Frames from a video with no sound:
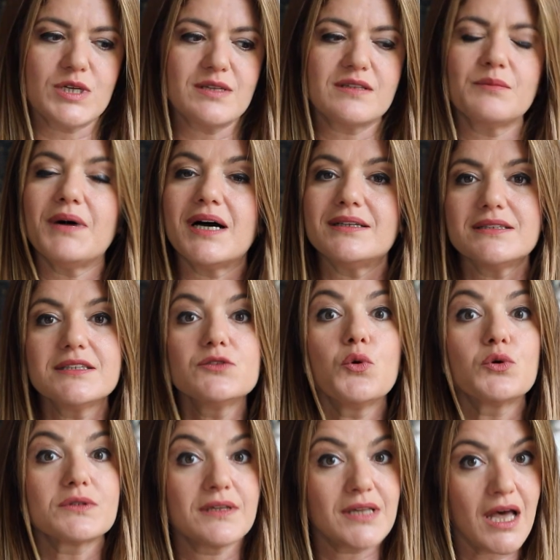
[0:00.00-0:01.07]
ihtimalinin
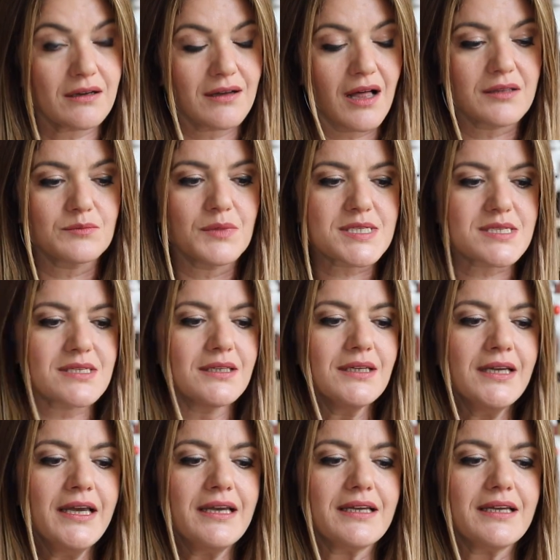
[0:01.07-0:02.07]
ortadan kalkması.